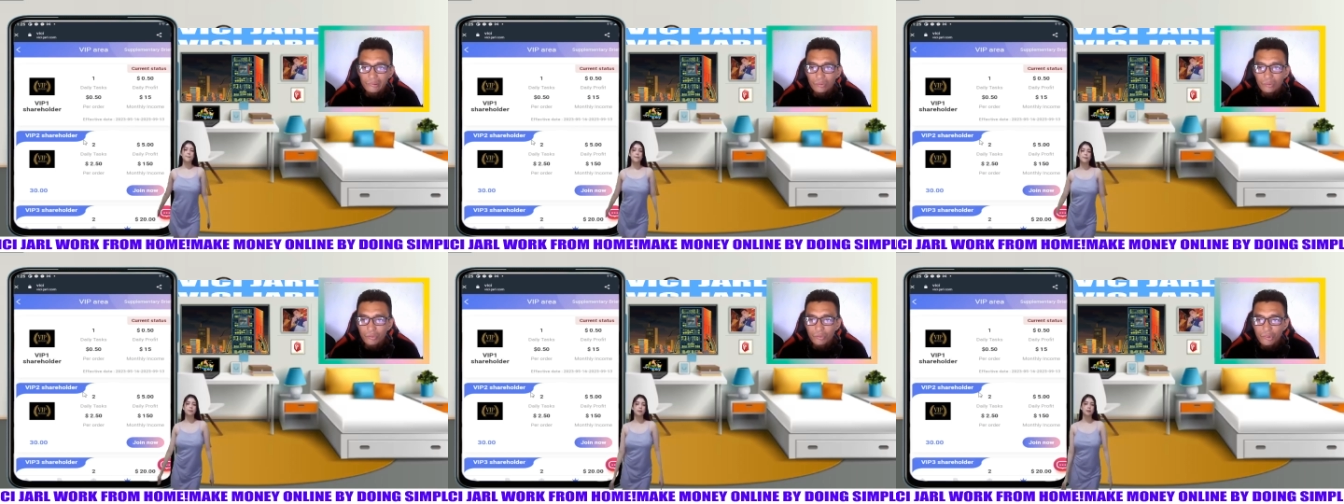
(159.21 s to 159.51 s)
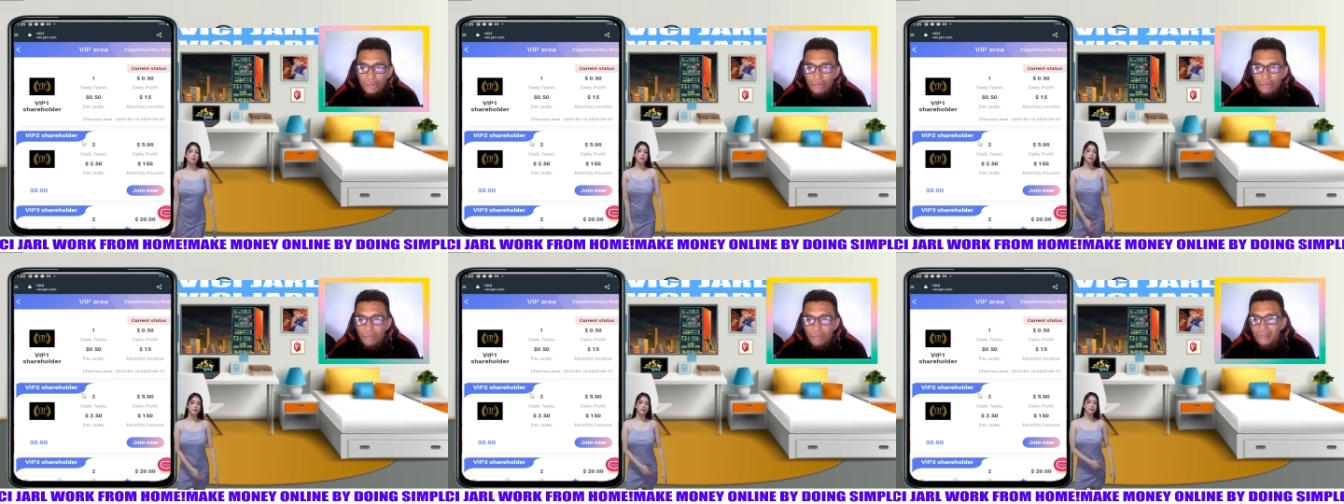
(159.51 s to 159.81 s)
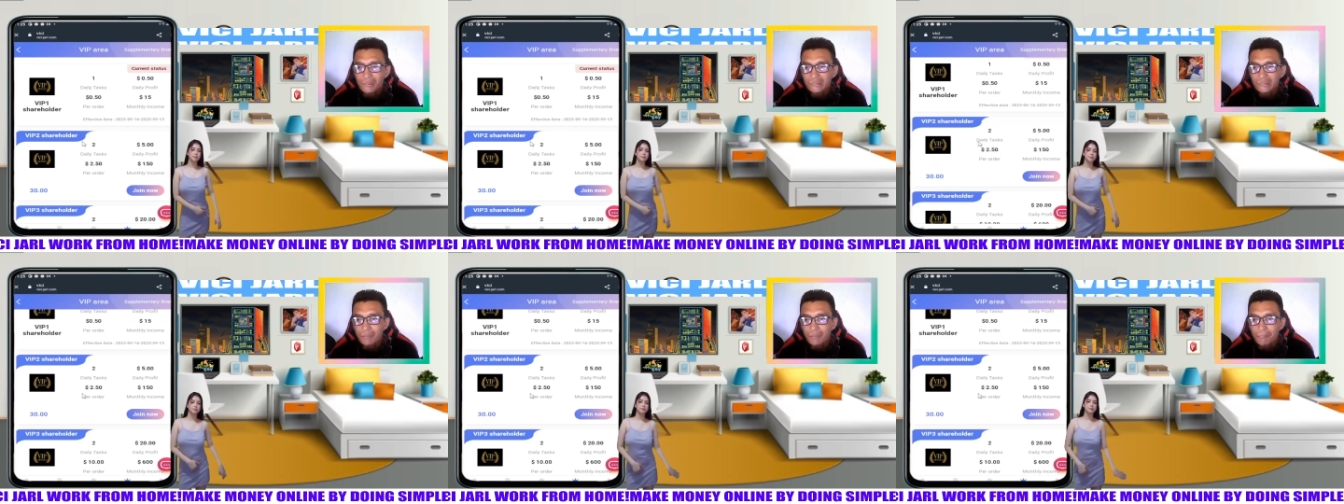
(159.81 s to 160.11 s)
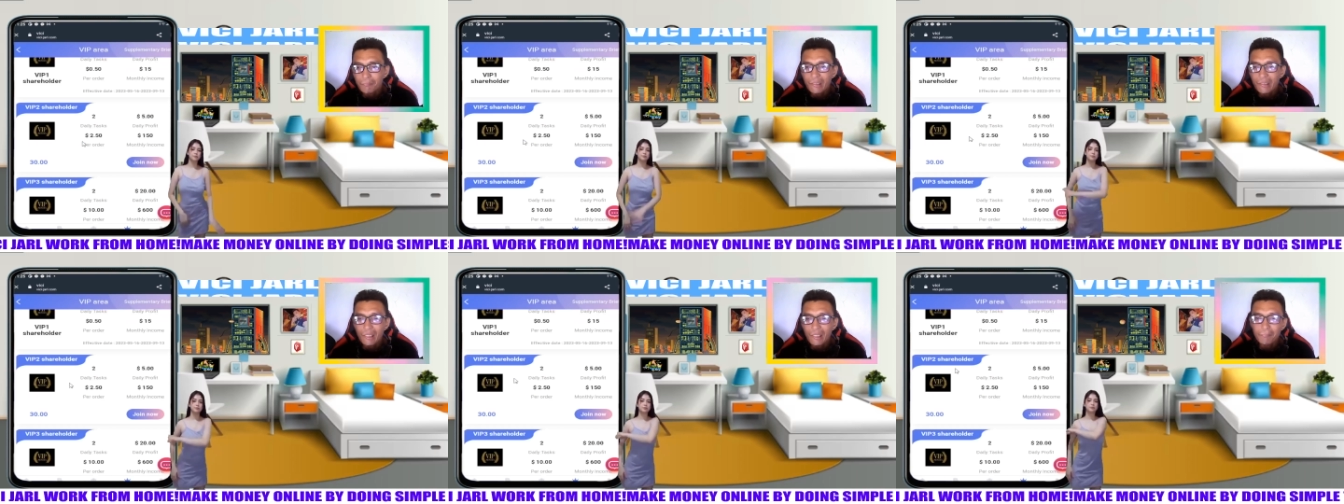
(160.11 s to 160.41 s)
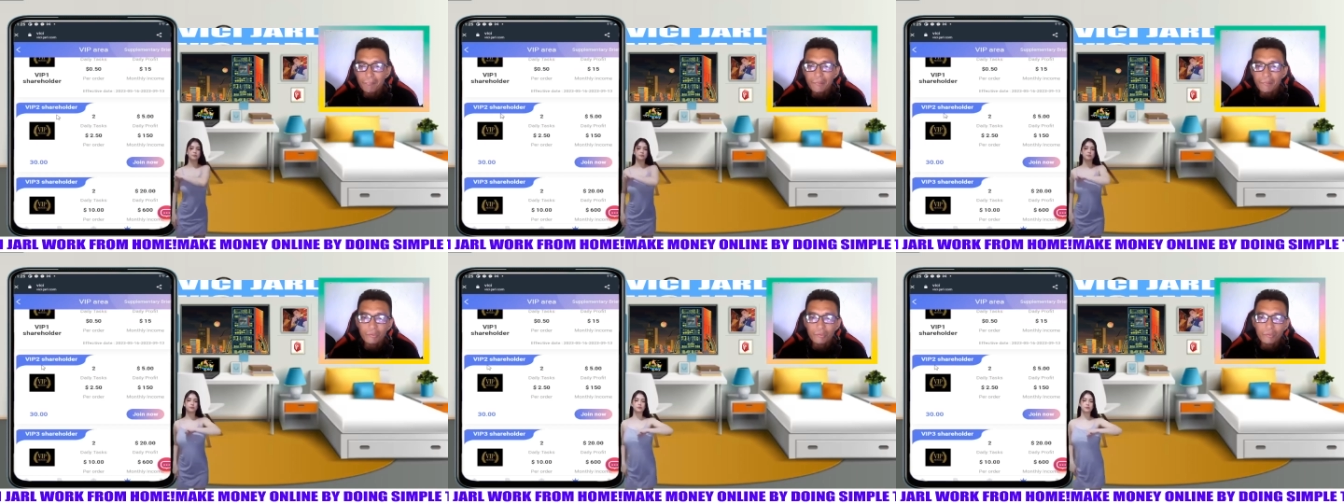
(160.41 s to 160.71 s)
So dito naman sa
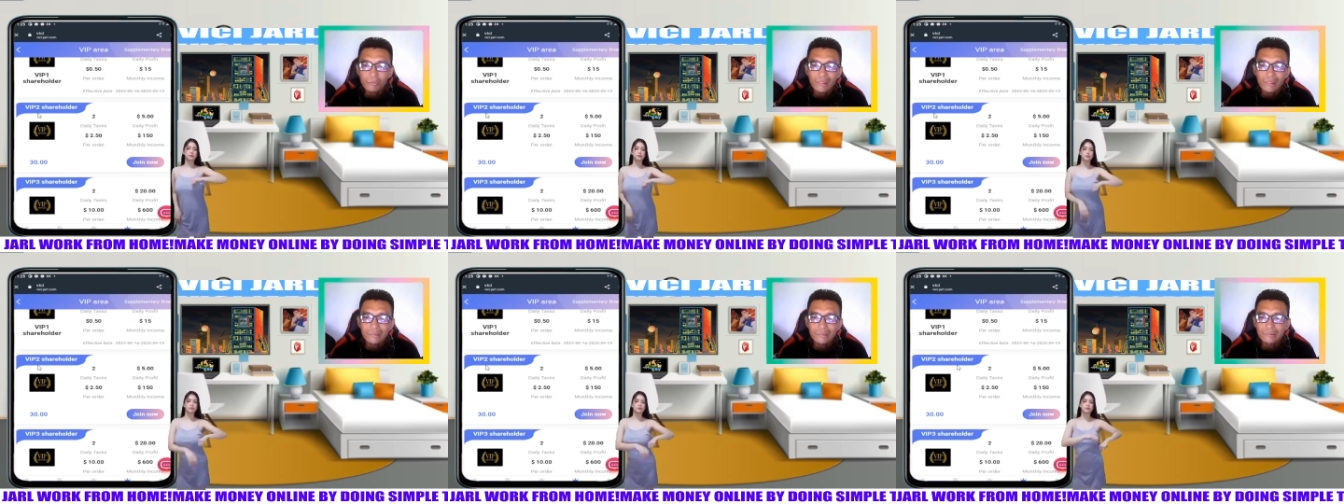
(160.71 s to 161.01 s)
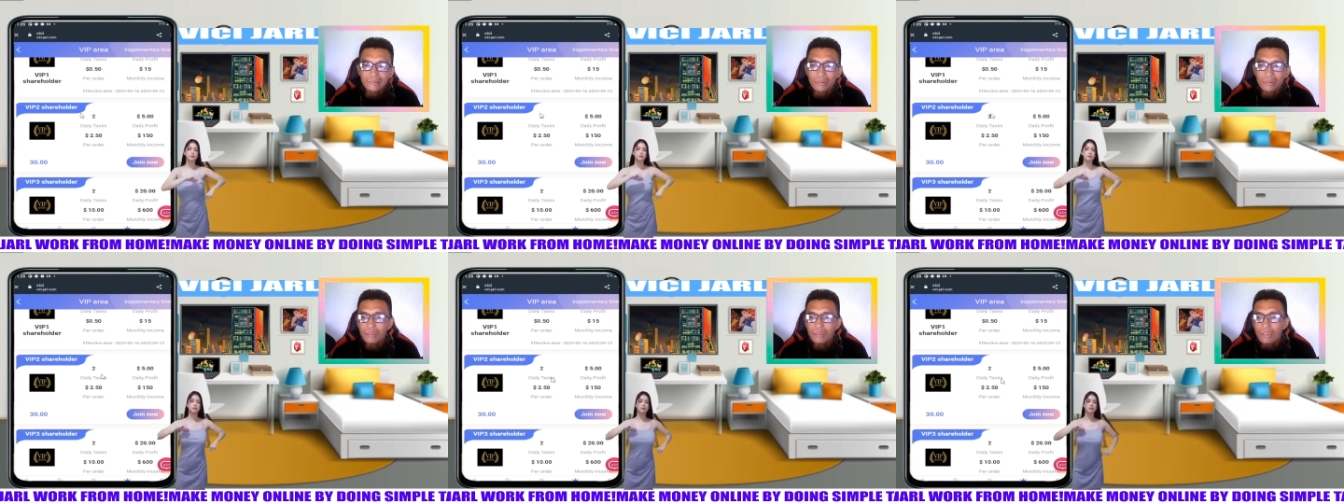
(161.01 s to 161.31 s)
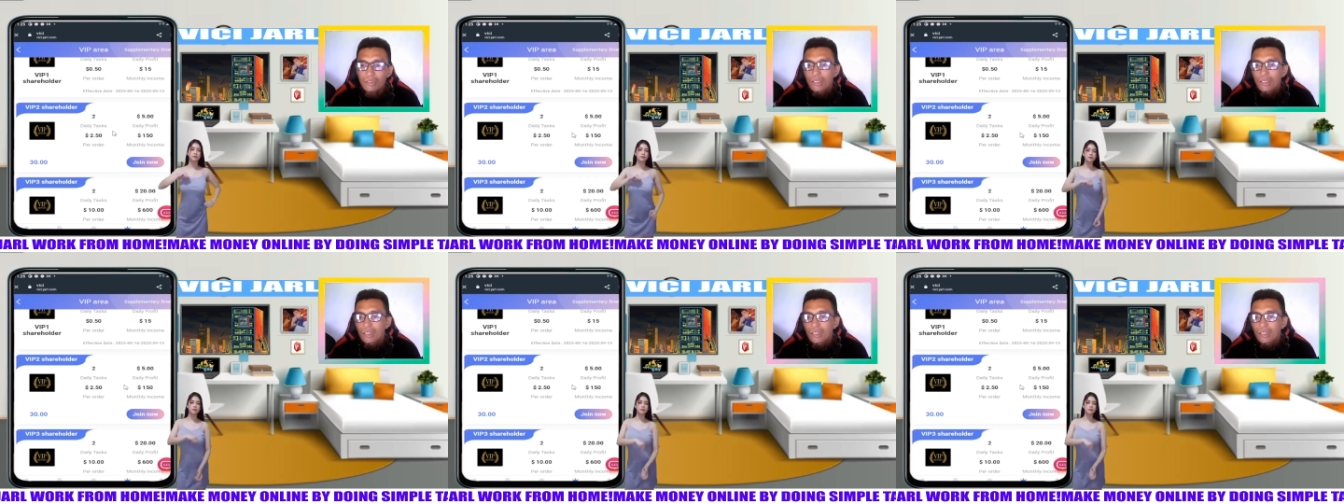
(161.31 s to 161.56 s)
VIP 2 guys no,